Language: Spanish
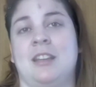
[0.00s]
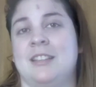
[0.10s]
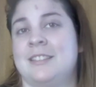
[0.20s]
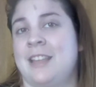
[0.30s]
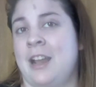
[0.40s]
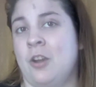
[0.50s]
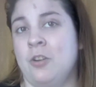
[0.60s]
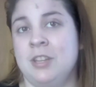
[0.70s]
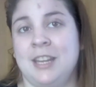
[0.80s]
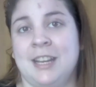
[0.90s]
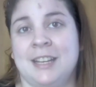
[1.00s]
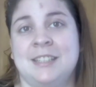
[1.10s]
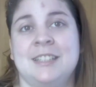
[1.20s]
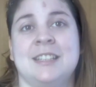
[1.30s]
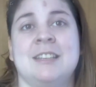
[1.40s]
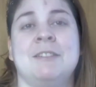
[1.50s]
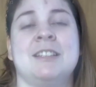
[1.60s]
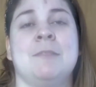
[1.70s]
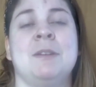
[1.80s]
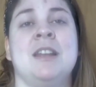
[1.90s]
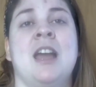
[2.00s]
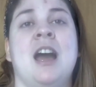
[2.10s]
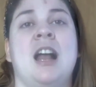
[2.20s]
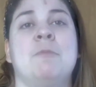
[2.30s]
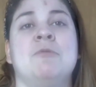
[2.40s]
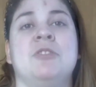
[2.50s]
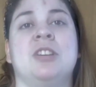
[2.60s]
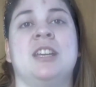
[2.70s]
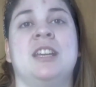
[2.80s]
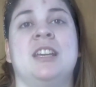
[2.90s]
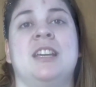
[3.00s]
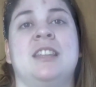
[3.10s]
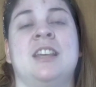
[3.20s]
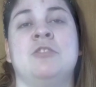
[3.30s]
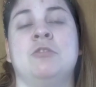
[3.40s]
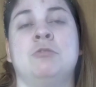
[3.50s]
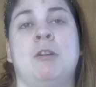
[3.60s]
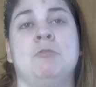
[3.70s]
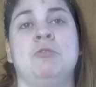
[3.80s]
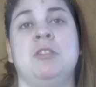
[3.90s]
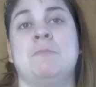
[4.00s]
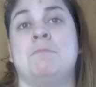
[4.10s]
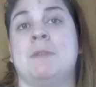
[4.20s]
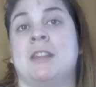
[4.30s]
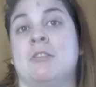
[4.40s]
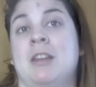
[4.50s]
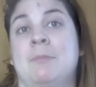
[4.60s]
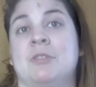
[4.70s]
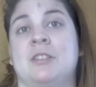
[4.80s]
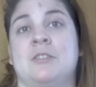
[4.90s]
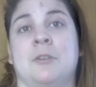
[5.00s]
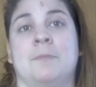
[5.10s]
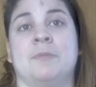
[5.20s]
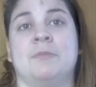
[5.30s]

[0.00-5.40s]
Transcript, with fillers: sacó de las casillas a Verstappen al punto que dañó su auto y perdió la posición.